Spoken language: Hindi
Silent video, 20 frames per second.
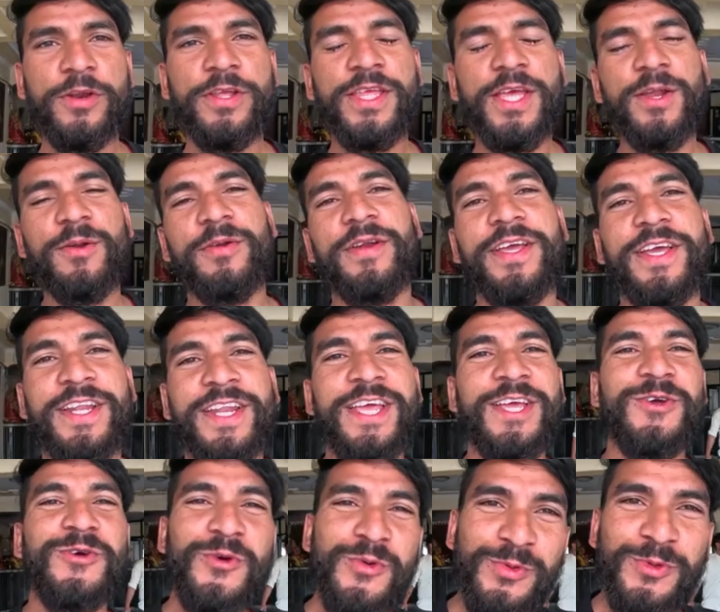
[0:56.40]
मॉर्निंग यार एक
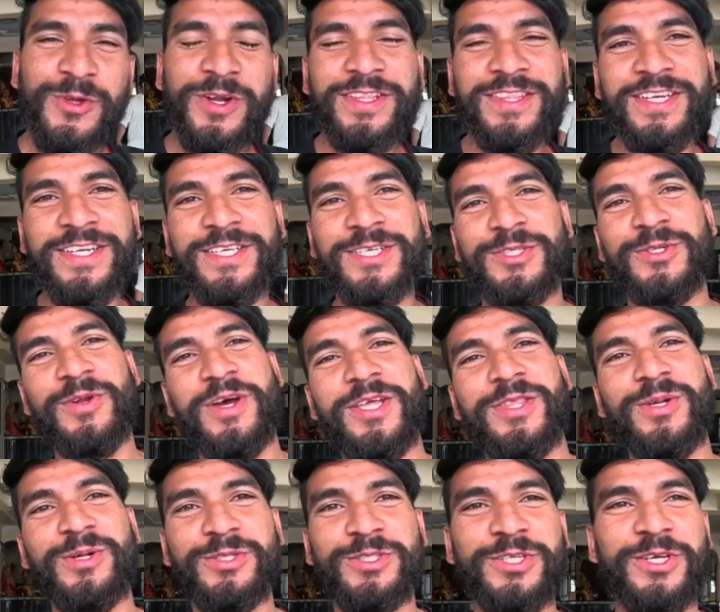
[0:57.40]
नए खूबसूरत दिन की
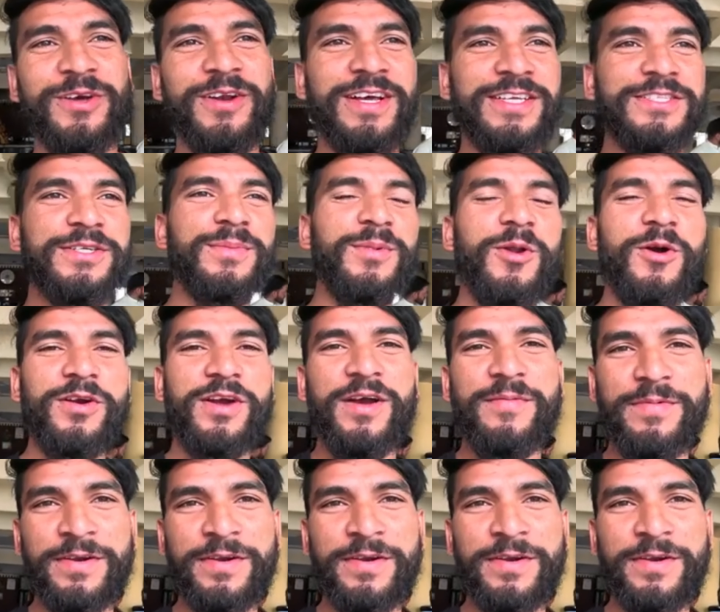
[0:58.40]
शुरुआत हो चुकी आज का ब्लॉग